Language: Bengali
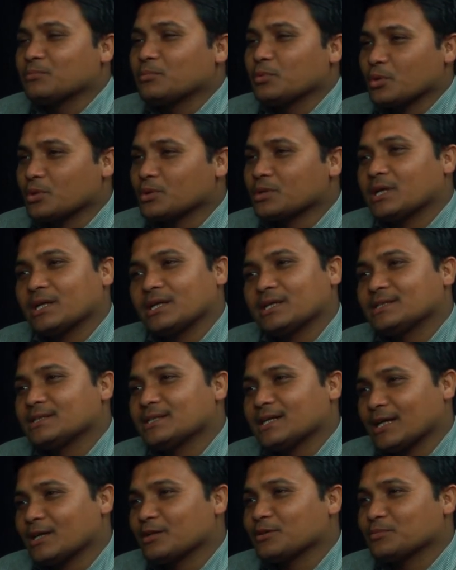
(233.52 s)
বোরো ধানের
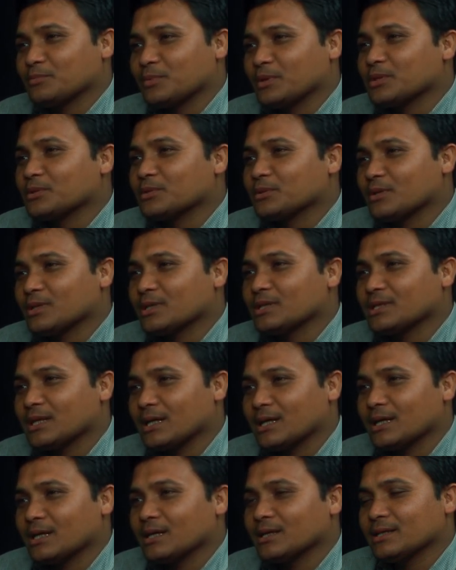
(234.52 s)
চারা উৎপাদন করে
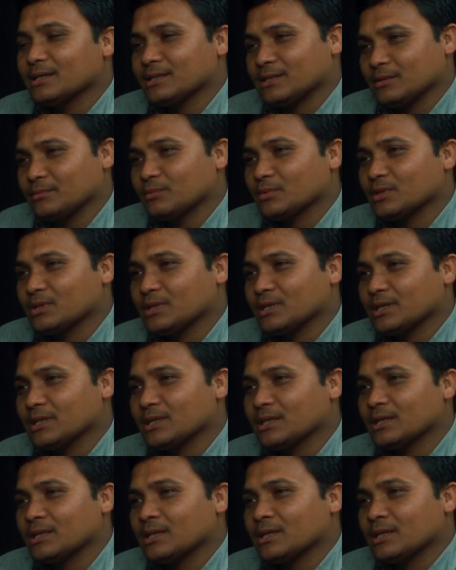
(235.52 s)
তারা ইতিমধ্যে
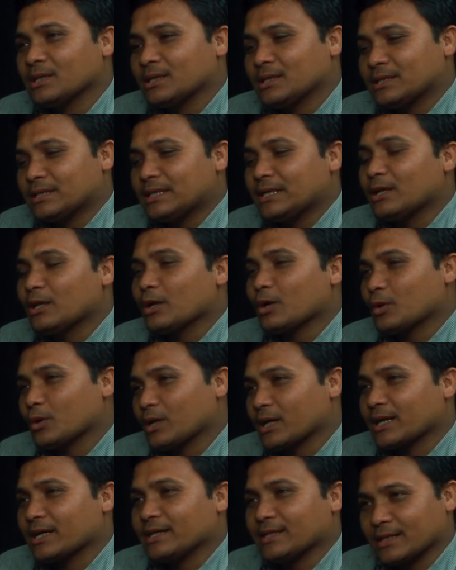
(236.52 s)
তিন লক্ষ
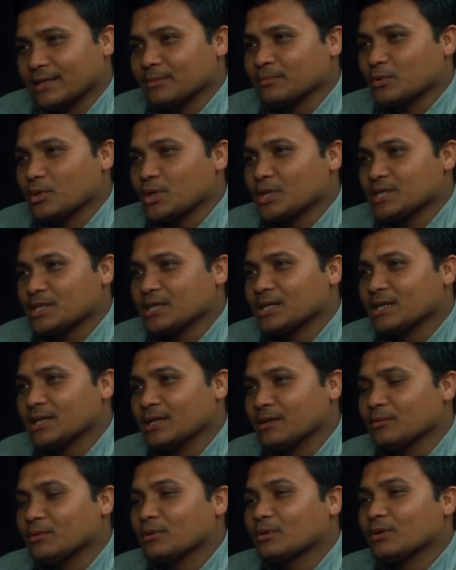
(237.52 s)
টাকা ইনকাম করেছে
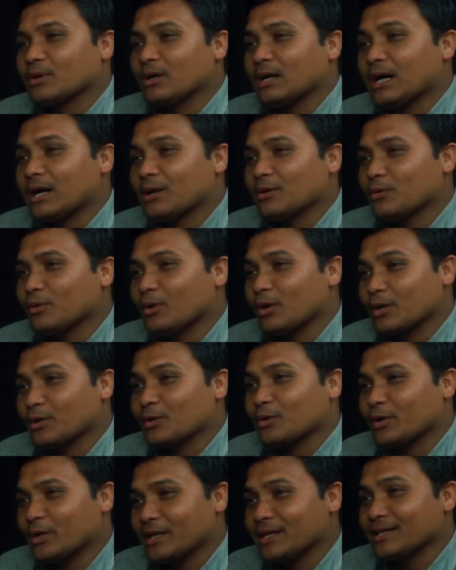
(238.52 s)
এবং আরো
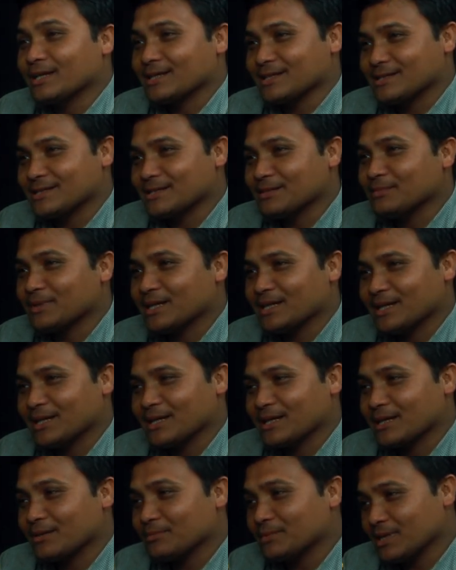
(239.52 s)
অনগোয়িং আছে মানে
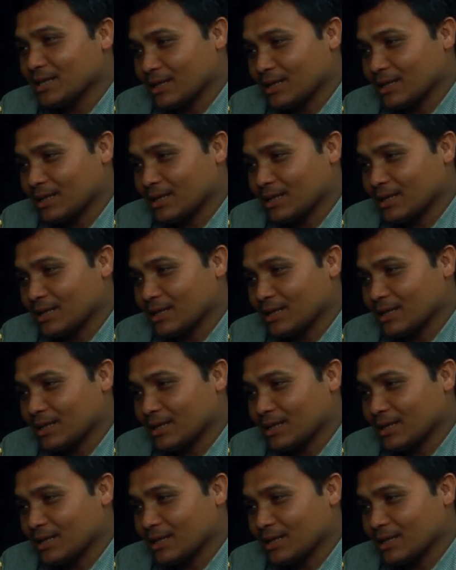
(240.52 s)
আগামী